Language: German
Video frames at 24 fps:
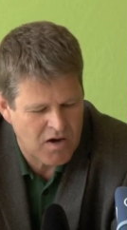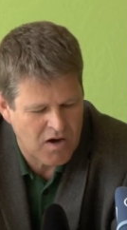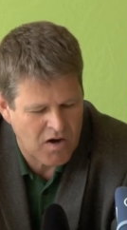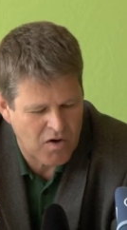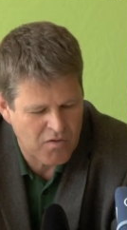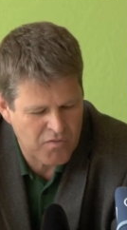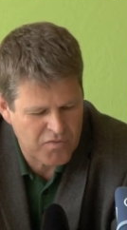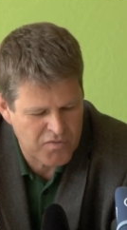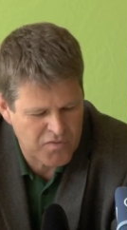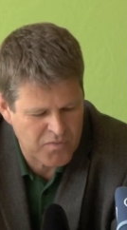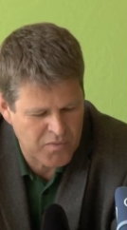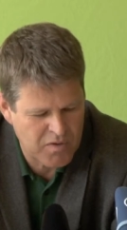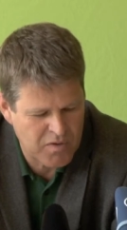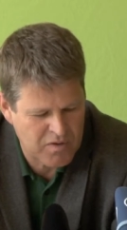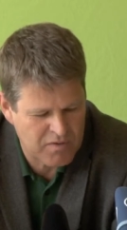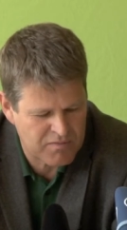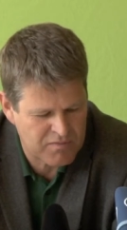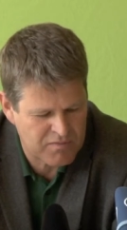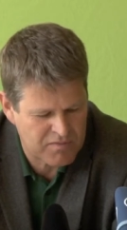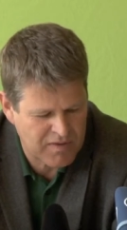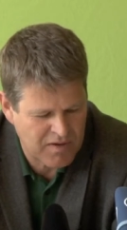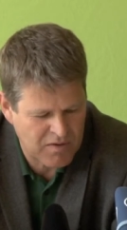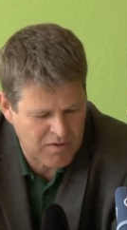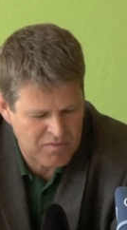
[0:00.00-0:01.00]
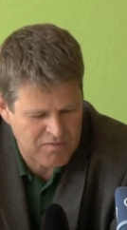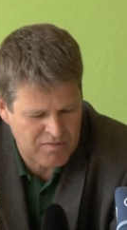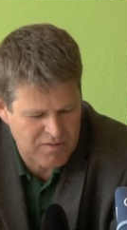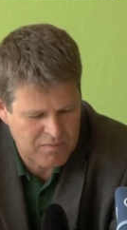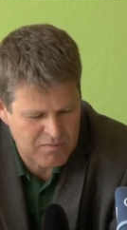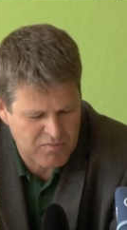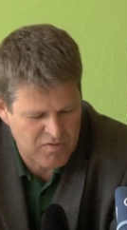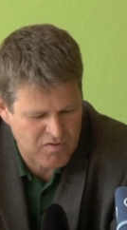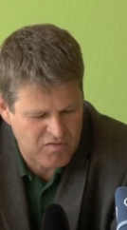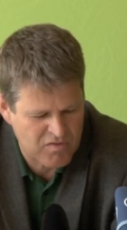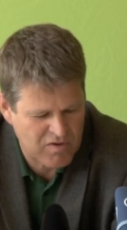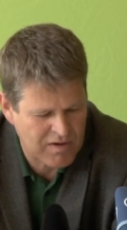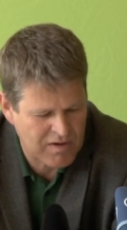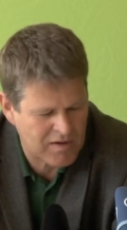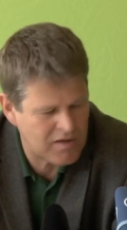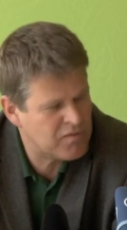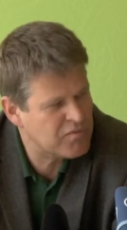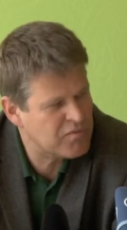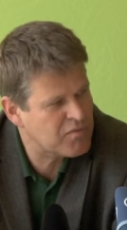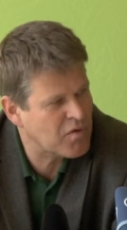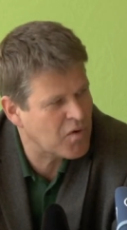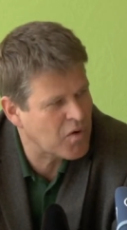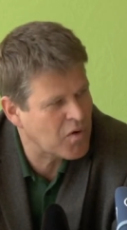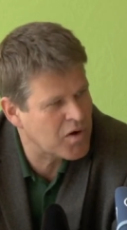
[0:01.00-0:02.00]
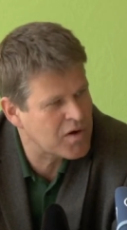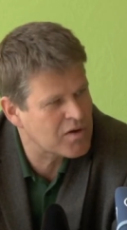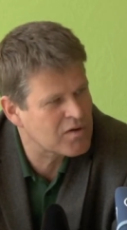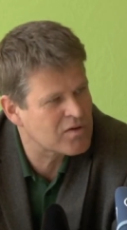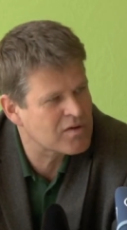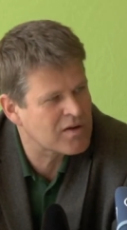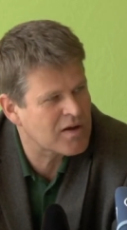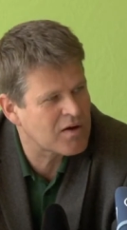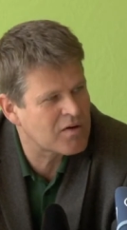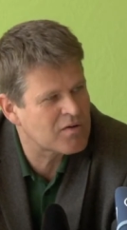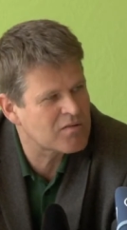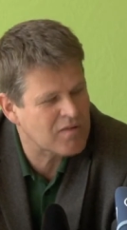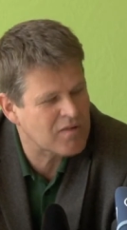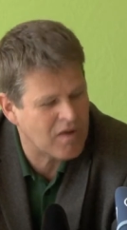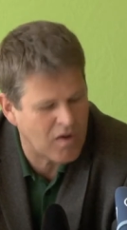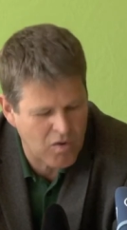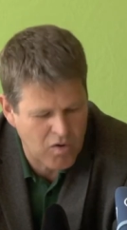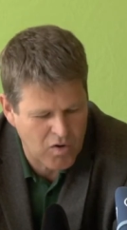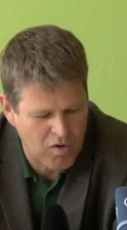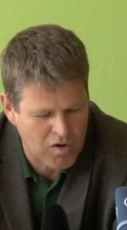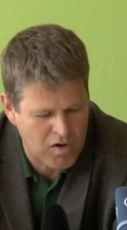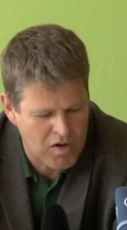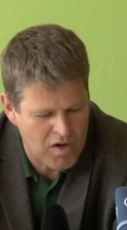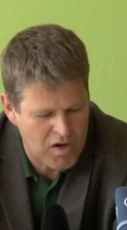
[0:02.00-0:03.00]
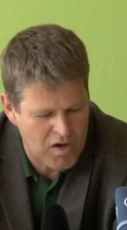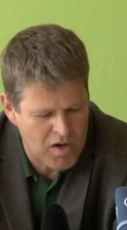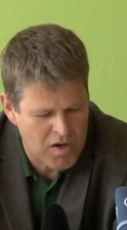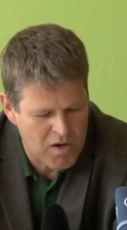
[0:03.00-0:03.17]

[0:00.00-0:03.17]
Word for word: Aufschwung, der uns selbstverständlich freut und der uns auch